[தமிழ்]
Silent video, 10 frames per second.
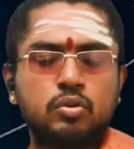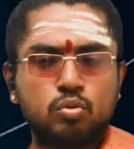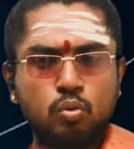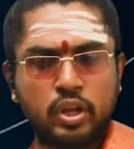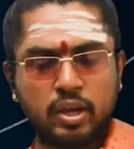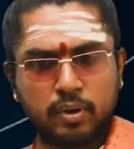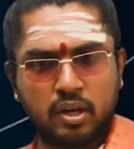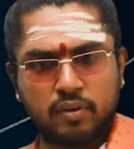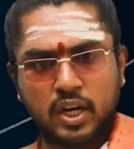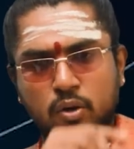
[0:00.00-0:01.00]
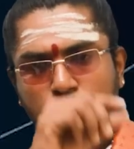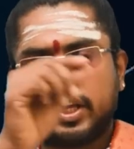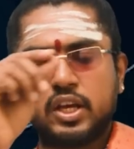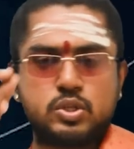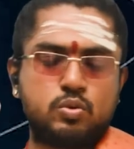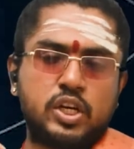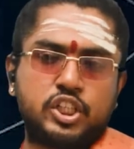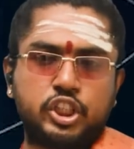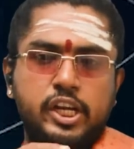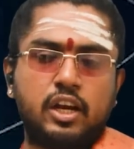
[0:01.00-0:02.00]
சூரிய பகவானினுடைய
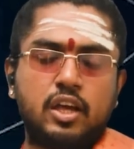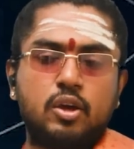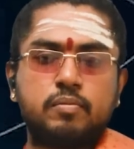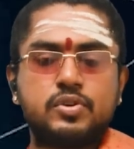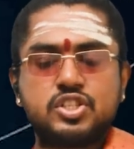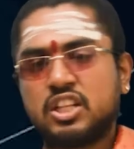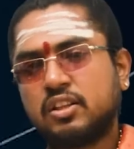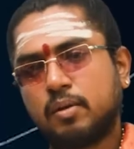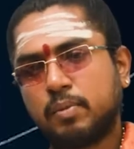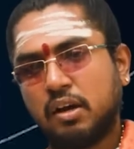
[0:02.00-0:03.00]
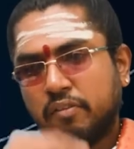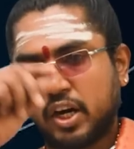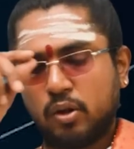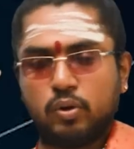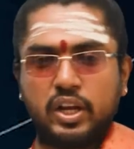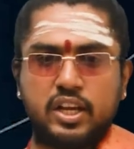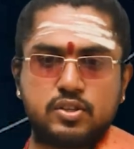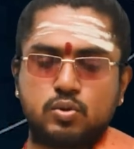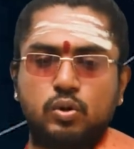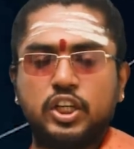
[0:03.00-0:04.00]
சுழற்சியிலையும் சந்திர பகவானினுடைய
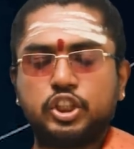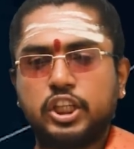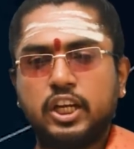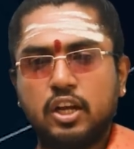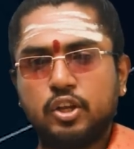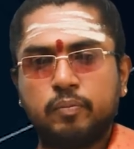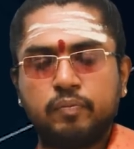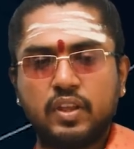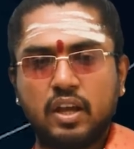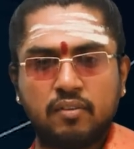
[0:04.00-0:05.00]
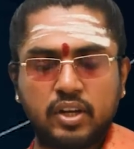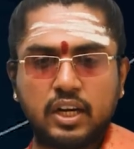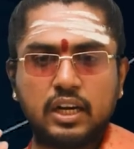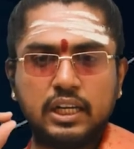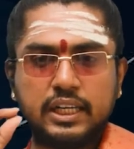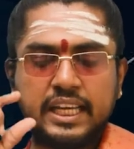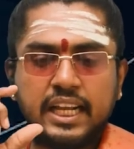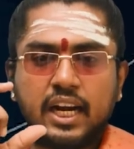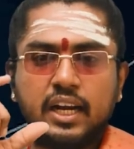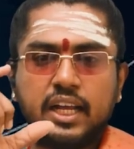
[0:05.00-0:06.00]
சுழற்சியிலையும் அவர்கள்
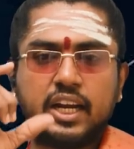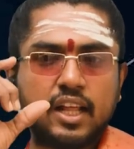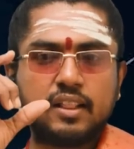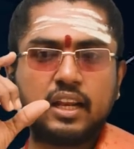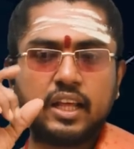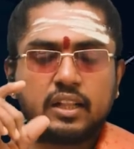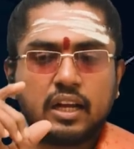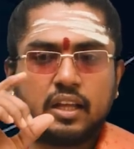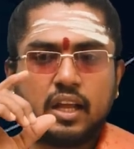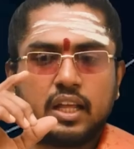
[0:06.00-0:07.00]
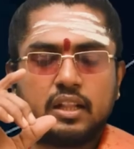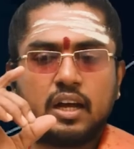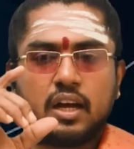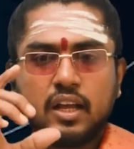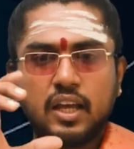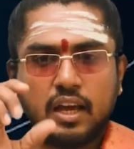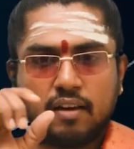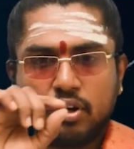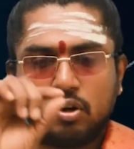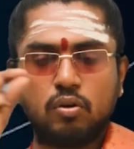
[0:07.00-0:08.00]
இரண்டு இடத்திலே தங்களைத்தானே
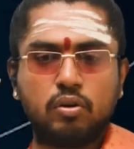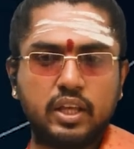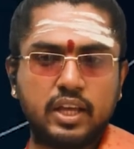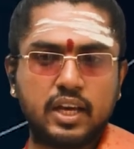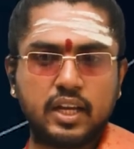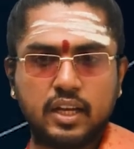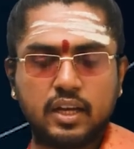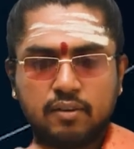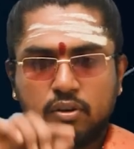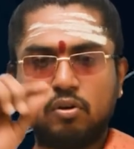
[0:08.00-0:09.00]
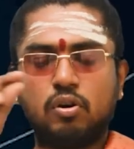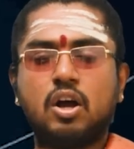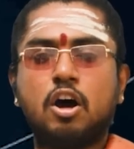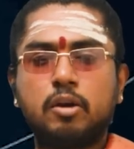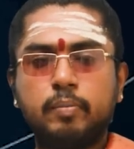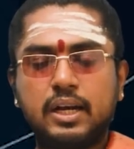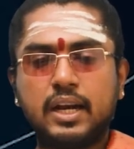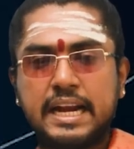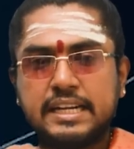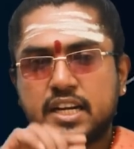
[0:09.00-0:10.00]
அவர்களுடைய அவர்களுடைய
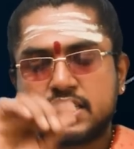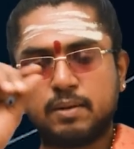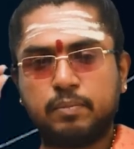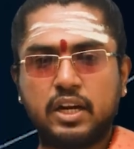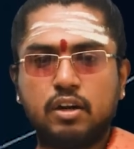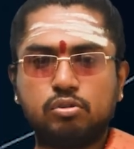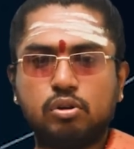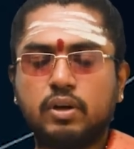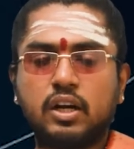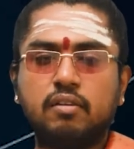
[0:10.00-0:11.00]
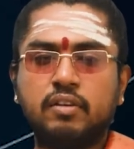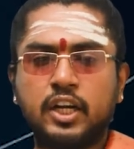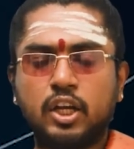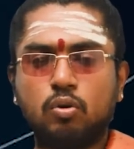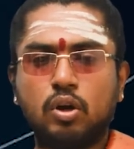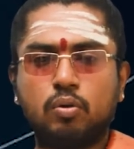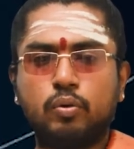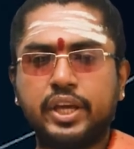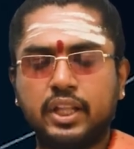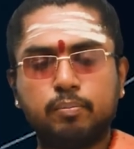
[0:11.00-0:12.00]
ஆர்பிட்டில் இன்டர்செப்ட் என்று சொல்வார்கள் வெட்டி
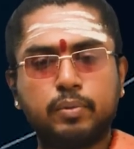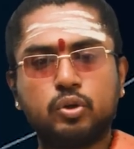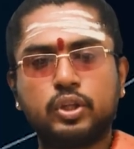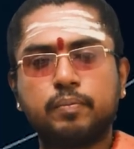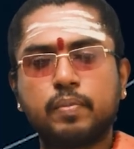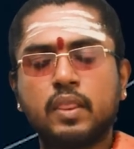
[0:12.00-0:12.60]
கொள்ளக்கூடிய அந்த பகுதி